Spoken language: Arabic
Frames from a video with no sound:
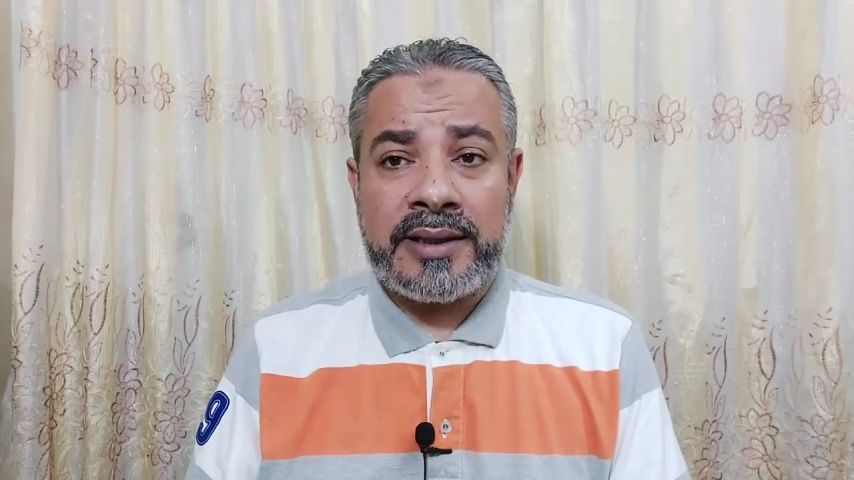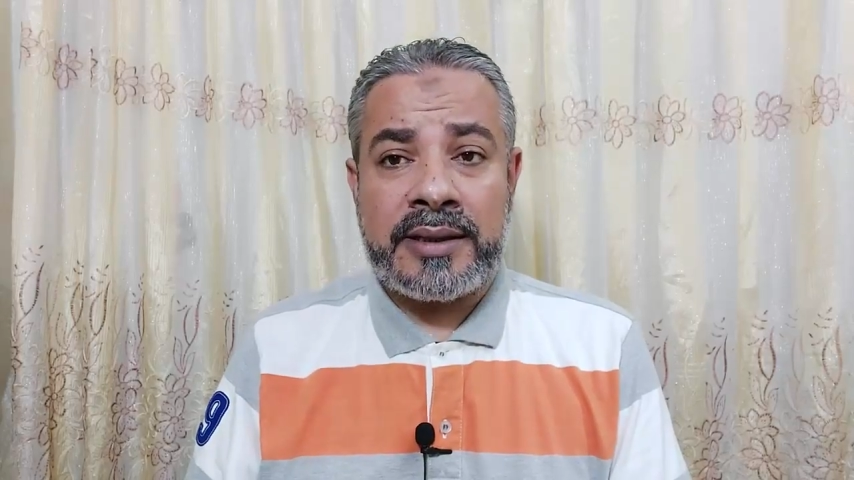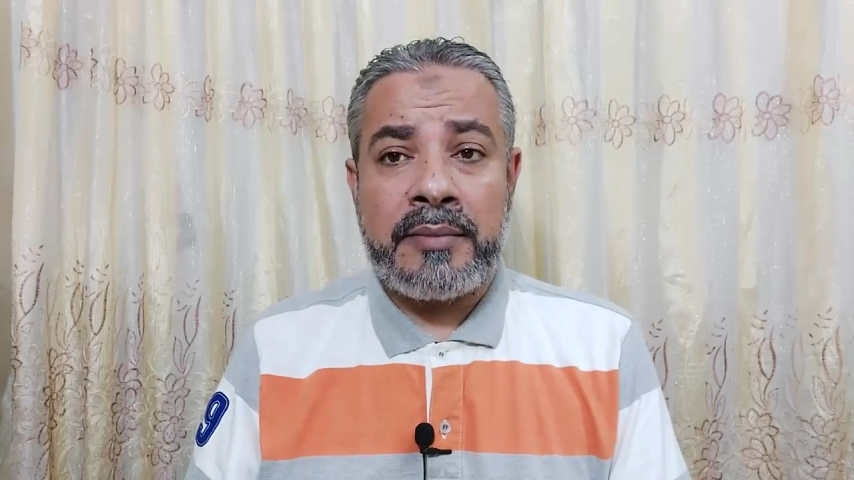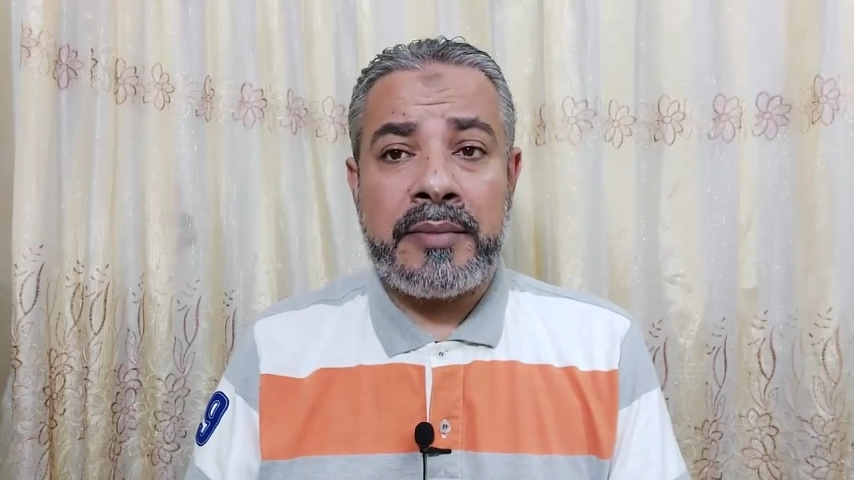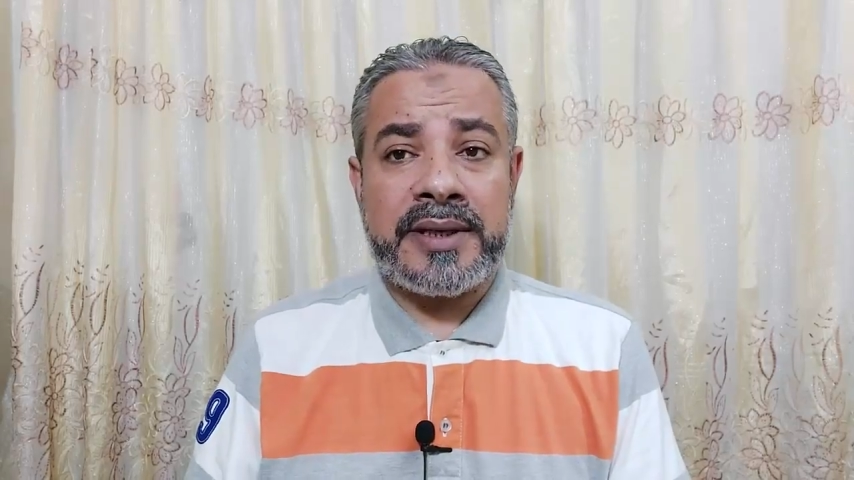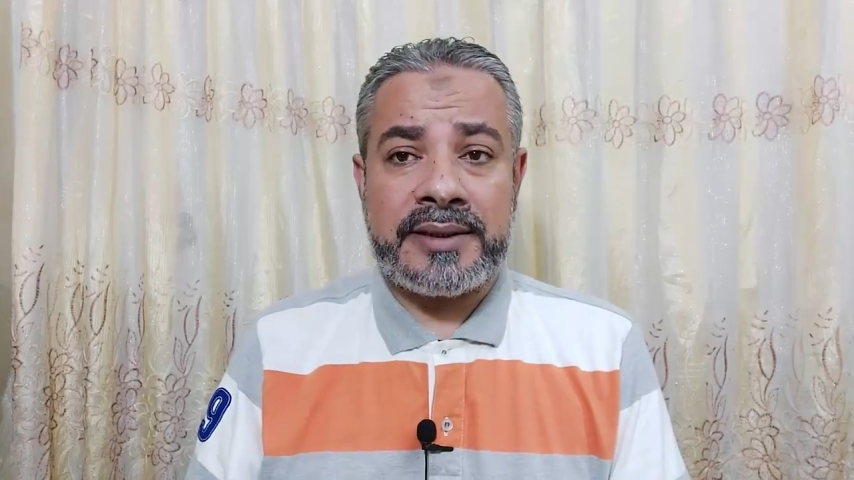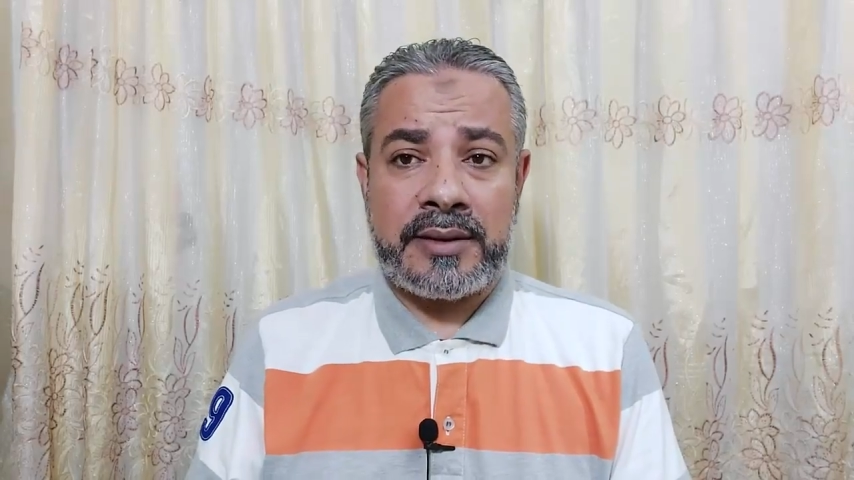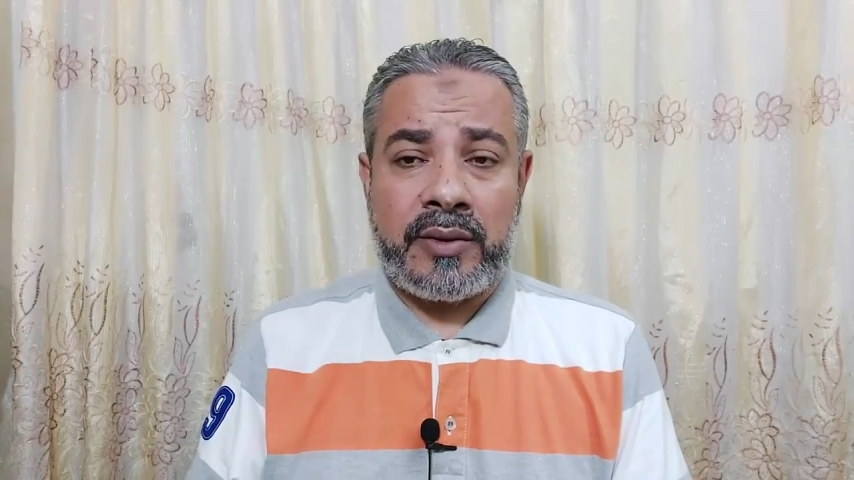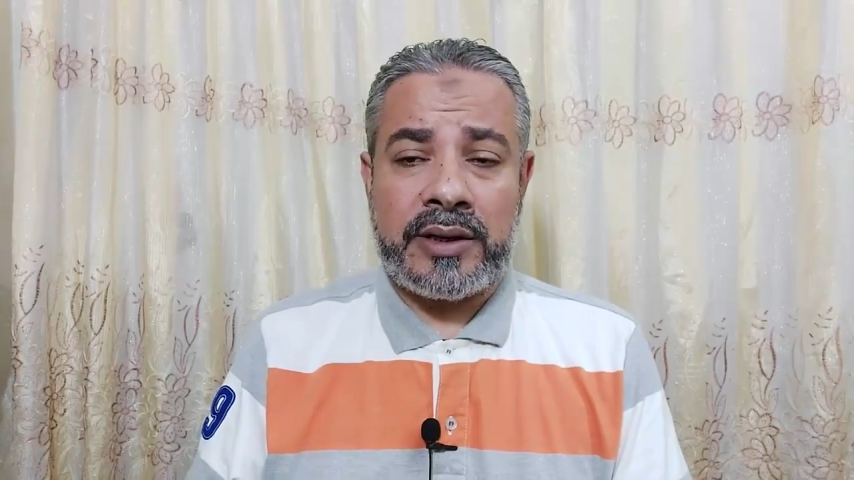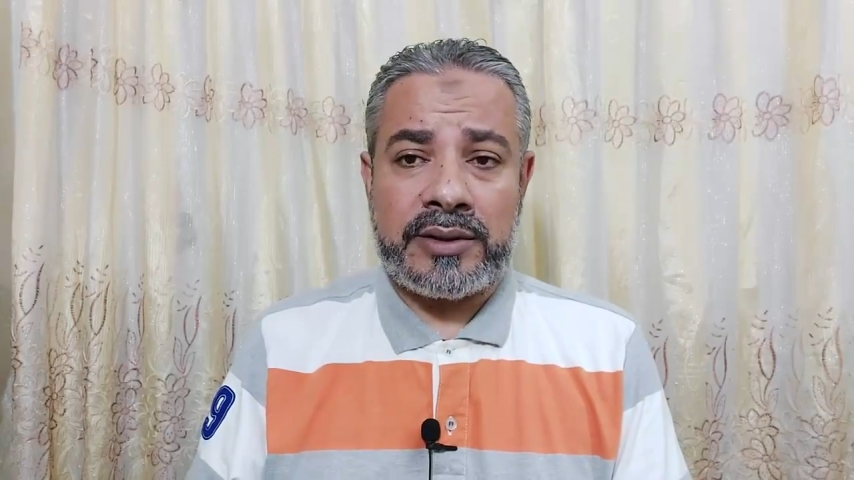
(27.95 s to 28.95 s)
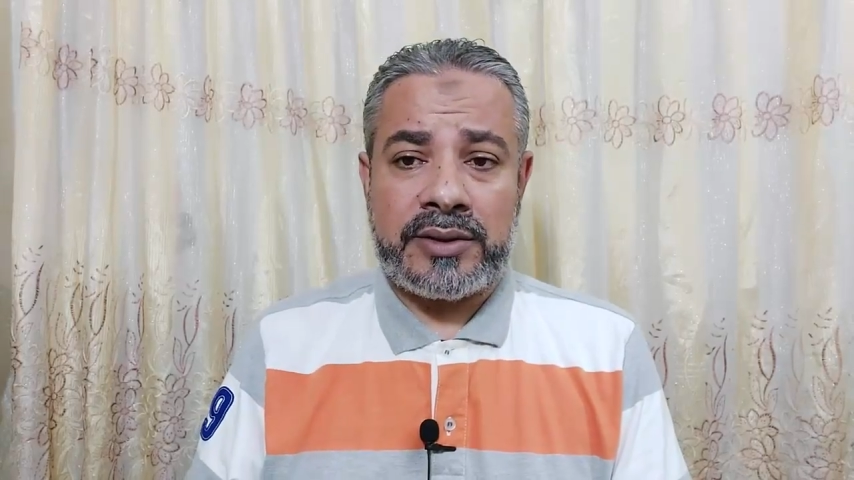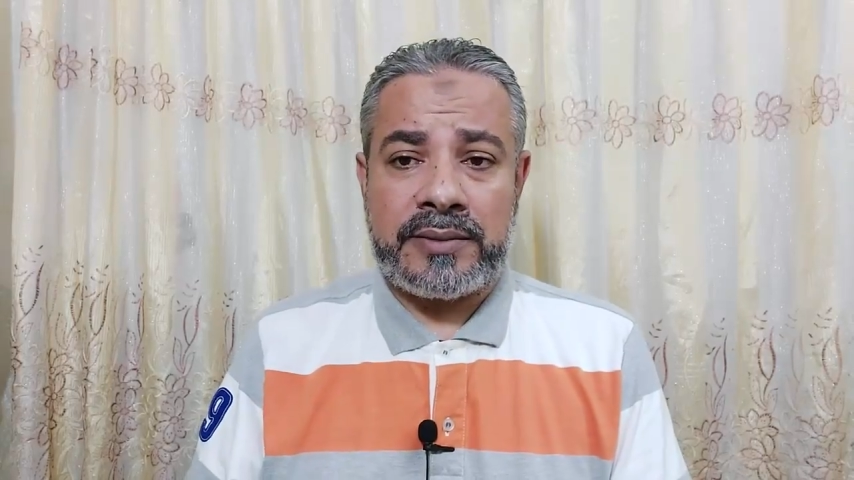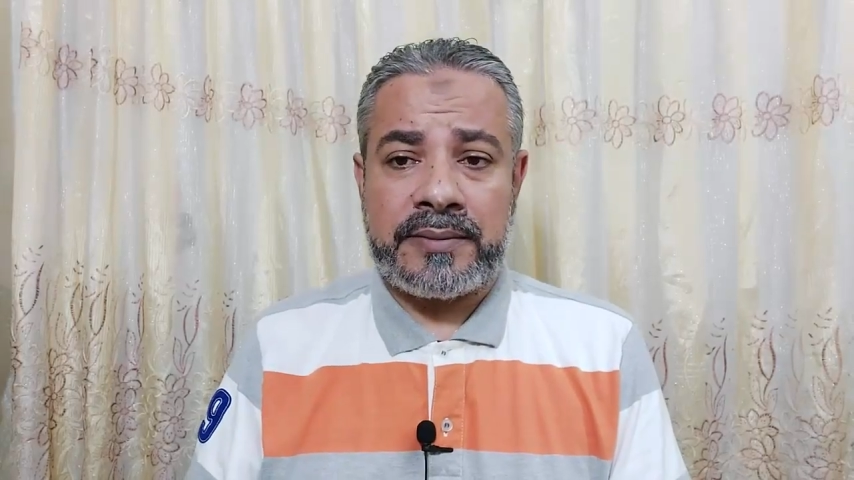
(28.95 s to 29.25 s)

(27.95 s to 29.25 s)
تم الزواج